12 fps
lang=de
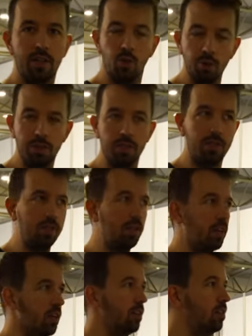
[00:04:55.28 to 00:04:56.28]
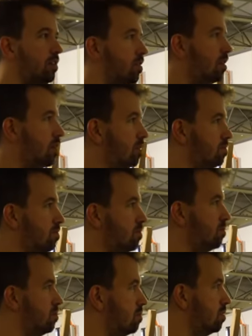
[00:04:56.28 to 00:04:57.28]
große Tiere. Ähm,
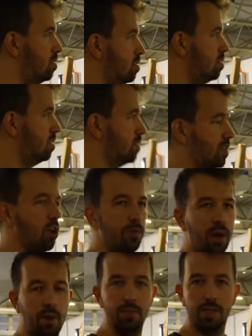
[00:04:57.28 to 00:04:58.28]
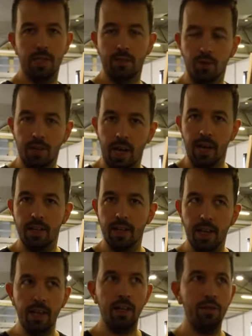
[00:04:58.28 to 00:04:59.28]
ich glaube, wir haben bis jetzt noch keine
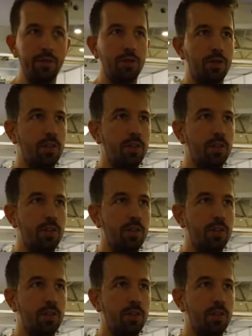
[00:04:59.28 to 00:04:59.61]
kleinen Fische